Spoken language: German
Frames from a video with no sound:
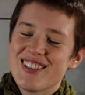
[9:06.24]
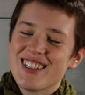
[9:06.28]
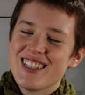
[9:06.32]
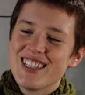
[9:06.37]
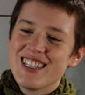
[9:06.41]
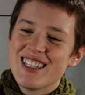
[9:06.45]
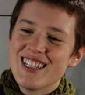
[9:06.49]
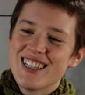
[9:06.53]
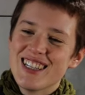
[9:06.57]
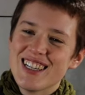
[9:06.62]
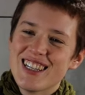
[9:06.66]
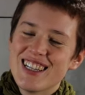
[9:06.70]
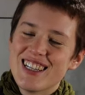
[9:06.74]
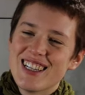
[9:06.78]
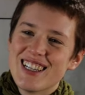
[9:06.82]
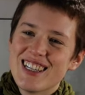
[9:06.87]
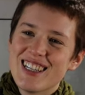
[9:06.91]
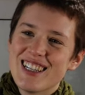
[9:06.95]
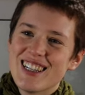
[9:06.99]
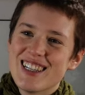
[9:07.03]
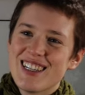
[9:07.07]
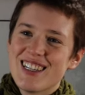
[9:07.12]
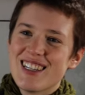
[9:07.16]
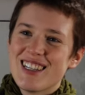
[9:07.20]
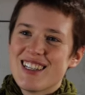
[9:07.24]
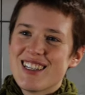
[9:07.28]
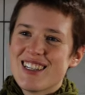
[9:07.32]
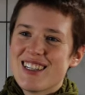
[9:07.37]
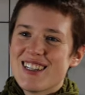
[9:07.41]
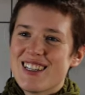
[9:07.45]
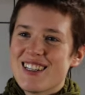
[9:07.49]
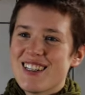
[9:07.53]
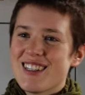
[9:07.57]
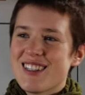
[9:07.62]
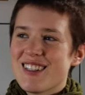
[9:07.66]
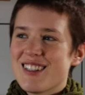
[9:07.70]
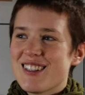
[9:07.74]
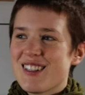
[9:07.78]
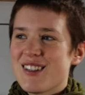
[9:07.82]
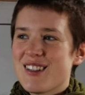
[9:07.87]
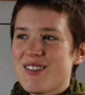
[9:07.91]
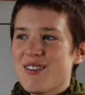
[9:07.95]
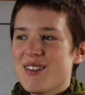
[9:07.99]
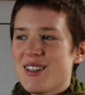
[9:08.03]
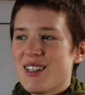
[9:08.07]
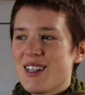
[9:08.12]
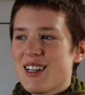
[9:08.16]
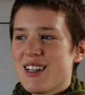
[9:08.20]
wie, die
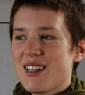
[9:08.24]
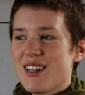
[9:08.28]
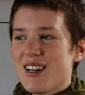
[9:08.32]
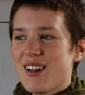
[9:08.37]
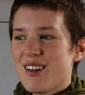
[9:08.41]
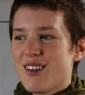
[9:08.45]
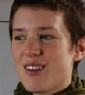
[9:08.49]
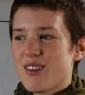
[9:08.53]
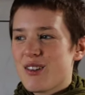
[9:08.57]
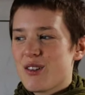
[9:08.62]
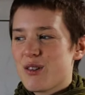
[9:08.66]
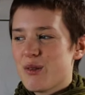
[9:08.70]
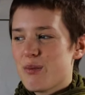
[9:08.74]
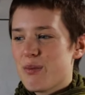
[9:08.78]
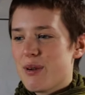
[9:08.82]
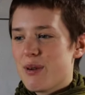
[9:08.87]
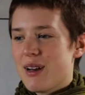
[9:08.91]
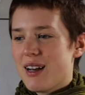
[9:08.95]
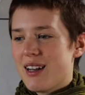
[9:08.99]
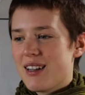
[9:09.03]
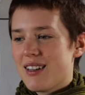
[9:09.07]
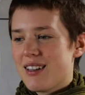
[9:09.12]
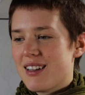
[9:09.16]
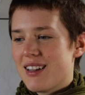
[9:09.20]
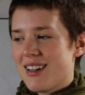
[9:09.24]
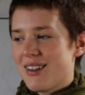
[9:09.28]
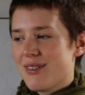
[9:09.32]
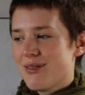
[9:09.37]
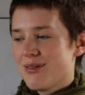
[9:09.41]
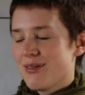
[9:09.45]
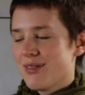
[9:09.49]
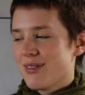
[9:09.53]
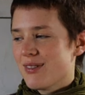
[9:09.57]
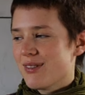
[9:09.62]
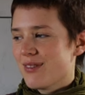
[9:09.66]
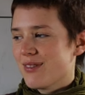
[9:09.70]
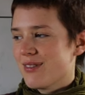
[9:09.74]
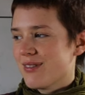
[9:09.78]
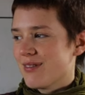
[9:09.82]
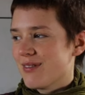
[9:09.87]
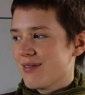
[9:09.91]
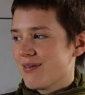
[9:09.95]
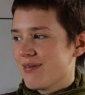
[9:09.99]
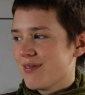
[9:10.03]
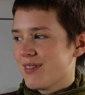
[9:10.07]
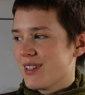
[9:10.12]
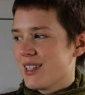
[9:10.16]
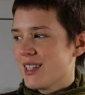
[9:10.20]
mich dann dazu gebracht haben, um
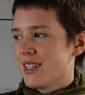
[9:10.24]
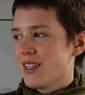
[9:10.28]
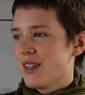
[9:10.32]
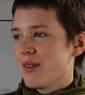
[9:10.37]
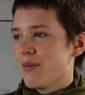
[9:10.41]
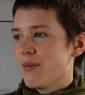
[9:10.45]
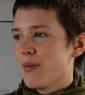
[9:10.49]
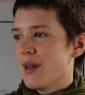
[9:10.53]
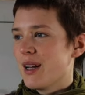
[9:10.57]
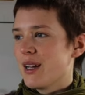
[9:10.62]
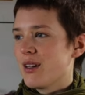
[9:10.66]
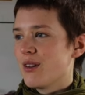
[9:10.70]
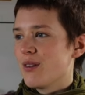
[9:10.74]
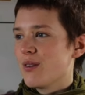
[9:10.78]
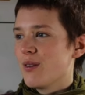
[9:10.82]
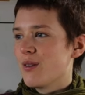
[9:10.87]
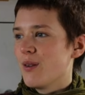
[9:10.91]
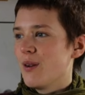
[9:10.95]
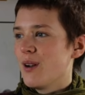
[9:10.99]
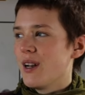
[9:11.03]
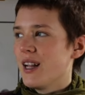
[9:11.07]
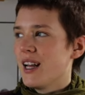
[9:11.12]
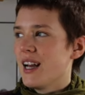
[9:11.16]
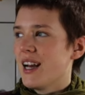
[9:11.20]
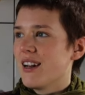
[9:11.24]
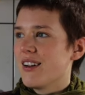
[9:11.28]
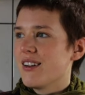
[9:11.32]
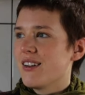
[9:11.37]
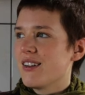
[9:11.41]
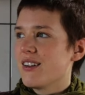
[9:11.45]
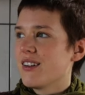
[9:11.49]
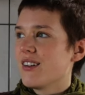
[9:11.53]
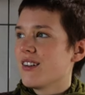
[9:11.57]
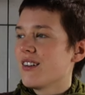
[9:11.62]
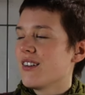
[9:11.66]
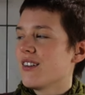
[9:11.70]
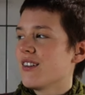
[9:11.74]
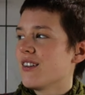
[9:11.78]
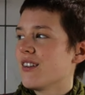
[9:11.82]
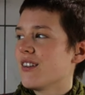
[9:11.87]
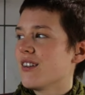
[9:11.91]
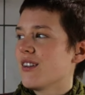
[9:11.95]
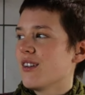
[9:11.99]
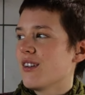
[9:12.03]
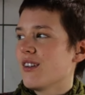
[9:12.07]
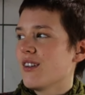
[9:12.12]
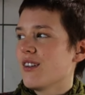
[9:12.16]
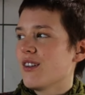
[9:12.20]
mehr zu lernen
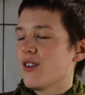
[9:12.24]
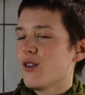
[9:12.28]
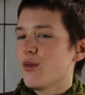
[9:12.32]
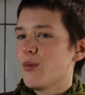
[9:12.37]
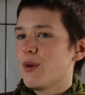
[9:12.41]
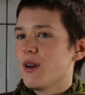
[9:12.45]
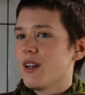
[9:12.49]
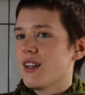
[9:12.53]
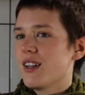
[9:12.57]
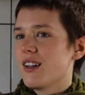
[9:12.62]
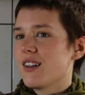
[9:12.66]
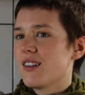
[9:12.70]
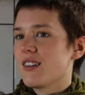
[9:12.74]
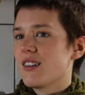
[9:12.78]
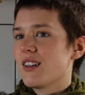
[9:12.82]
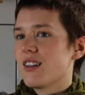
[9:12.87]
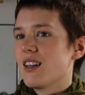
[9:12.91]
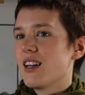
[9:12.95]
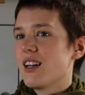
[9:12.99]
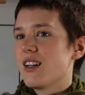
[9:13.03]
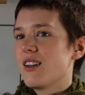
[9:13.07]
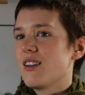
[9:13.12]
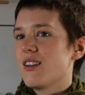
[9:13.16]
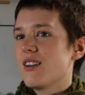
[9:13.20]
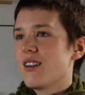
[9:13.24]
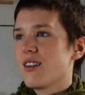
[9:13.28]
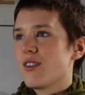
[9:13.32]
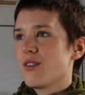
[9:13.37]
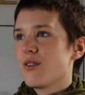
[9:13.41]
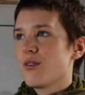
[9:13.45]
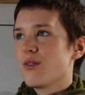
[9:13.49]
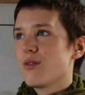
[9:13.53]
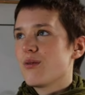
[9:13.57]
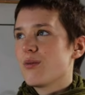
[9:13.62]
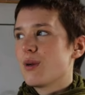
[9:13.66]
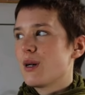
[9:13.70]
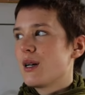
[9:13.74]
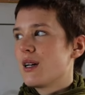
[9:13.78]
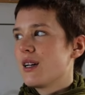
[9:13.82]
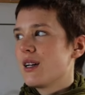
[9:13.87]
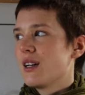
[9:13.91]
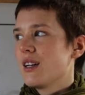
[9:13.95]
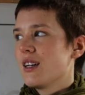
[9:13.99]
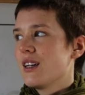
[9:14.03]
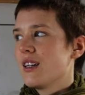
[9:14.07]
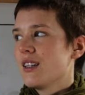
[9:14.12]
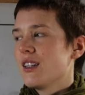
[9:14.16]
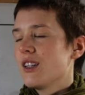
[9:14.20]
über das Gärtnern, über
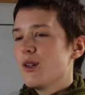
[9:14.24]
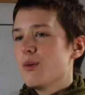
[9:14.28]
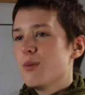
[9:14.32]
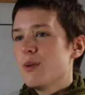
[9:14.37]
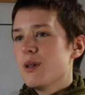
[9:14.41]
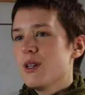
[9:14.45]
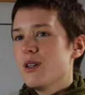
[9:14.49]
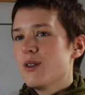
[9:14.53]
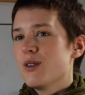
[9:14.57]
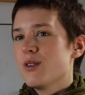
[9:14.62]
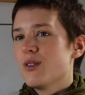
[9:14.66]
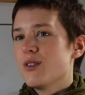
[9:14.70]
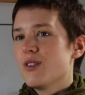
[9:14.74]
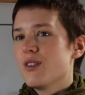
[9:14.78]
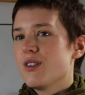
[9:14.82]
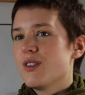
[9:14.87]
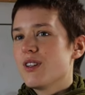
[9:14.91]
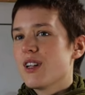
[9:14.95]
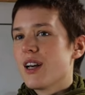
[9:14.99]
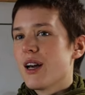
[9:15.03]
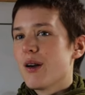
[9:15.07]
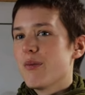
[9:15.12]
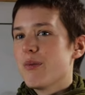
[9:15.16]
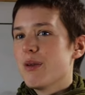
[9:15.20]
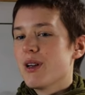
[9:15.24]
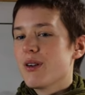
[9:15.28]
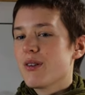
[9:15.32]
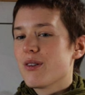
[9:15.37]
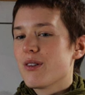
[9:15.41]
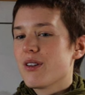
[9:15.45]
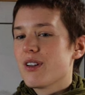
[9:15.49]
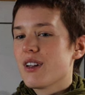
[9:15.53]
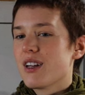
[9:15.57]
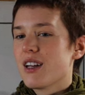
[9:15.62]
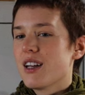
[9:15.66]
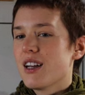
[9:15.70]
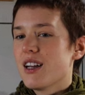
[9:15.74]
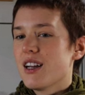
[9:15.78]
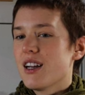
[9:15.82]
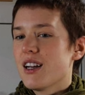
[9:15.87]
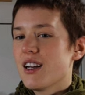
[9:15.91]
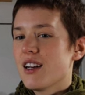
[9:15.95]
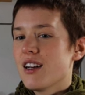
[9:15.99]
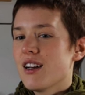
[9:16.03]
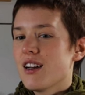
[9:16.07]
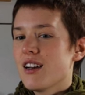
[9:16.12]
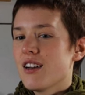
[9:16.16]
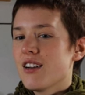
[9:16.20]
die Biodynamik und
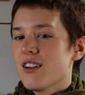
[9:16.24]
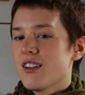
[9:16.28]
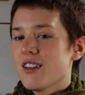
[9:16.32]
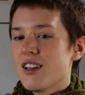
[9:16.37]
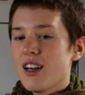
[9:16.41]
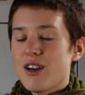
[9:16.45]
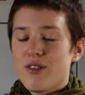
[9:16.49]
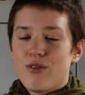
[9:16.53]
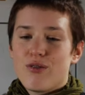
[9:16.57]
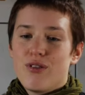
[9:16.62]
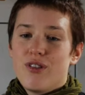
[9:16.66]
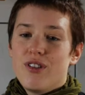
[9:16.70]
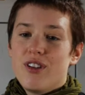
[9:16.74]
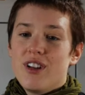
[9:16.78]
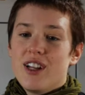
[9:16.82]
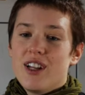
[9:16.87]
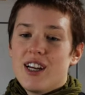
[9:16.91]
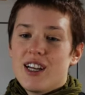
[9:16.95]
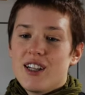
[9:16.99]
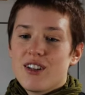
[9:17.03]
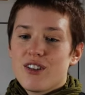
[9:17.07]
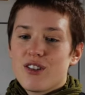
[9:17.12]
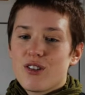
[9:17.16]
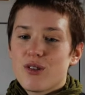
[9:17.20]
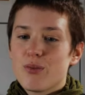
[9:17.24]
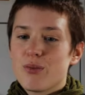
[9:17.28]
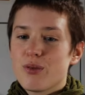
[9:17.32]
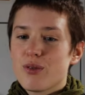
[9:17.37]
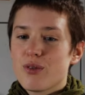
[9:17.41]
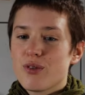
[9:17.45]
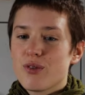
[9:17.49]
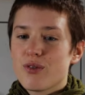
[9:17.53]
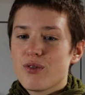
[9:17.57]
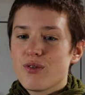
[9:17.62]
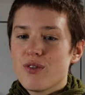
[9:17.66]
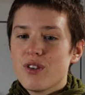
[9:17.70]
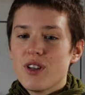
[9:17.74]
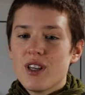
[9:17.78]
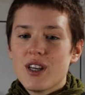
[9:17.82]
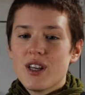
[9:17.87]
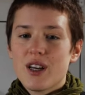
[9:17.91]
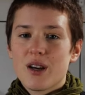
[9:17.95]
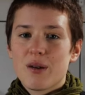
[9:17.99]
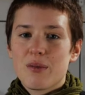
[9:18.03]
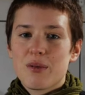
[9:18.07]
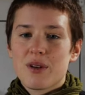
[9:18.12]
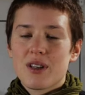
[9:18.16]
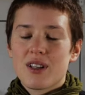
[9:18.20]
ja, von der
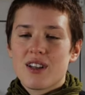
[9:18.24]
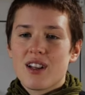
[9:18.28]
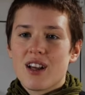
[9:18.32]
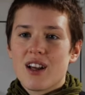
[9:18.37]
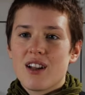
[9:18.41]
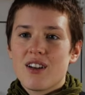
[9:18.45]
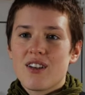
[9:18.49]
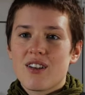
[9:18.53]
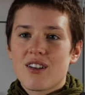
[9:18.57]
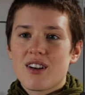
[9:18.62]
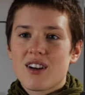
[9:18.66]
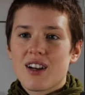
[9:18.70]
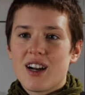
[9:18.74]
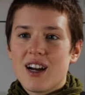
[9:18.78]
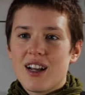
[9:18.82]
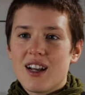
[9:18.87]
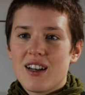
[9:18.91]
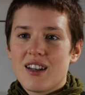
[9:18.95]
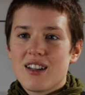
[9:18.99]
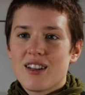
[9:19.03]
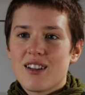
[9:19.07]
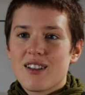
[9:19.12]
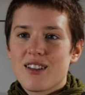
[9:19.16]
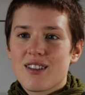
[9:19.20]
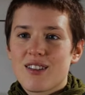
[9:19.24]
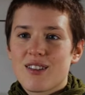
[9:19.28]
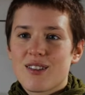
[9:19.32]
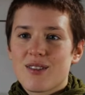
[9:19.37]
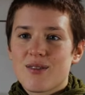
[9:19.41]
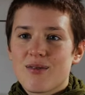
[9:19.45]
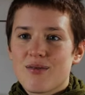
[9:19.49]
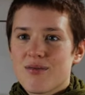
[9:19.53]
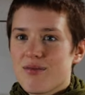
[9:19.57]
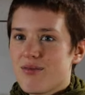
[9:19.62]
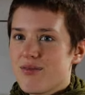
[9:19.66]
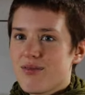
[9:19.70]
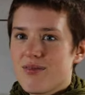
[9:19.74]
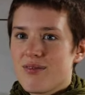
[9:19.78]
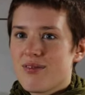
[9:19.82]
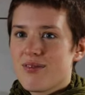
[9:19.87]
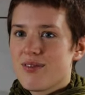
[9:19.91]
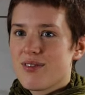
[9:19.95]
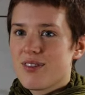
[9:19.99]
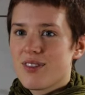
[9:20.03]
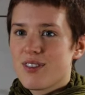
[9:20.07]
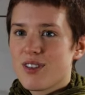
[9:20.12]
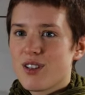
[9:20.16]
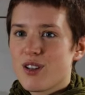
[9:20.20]
Anthroposophie habe ich da noch gar nichts
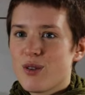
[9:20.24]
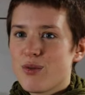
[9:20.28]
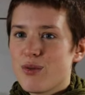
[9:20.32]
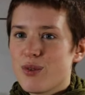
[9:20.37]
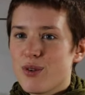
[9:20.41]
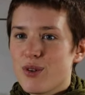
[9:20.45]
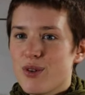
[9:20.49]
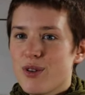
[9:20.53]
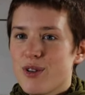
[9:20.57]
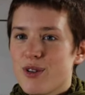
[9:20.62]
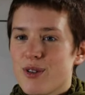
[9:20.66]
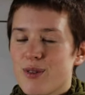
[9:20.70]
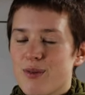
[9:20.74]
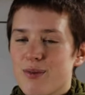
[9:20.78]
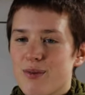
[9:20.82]
gewusst